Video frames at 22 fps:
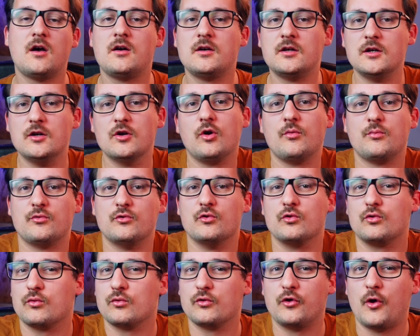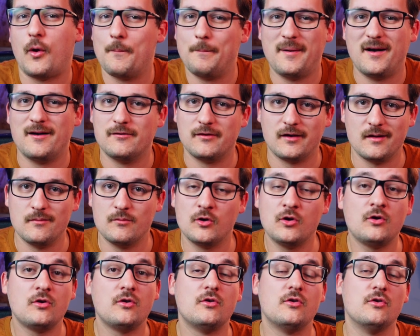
hein, les lampes ne comptant pas vraiment,